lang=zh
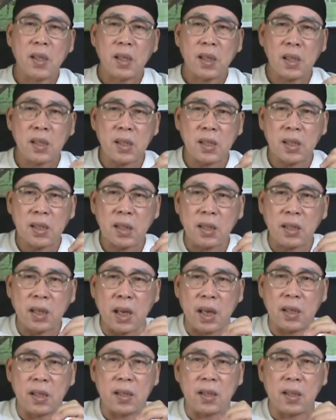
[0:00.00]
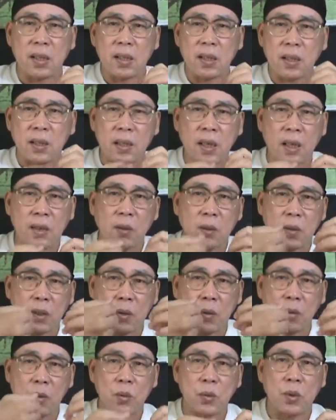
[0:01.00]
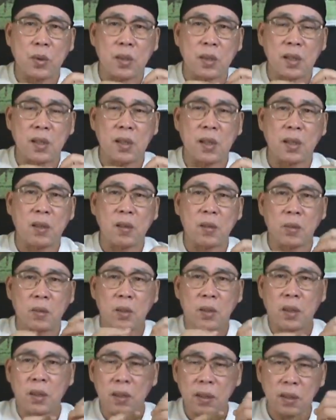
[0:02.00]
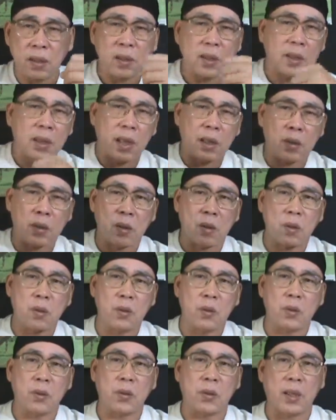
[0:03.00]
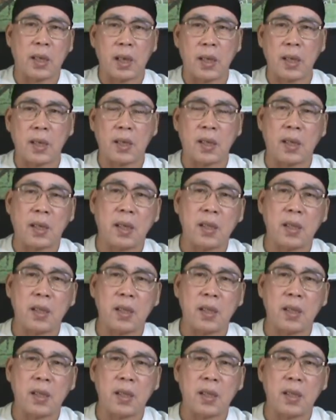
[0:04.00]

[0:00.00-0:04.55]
可是一个大人，他用那个工具，适当的工具，一下就就打开了。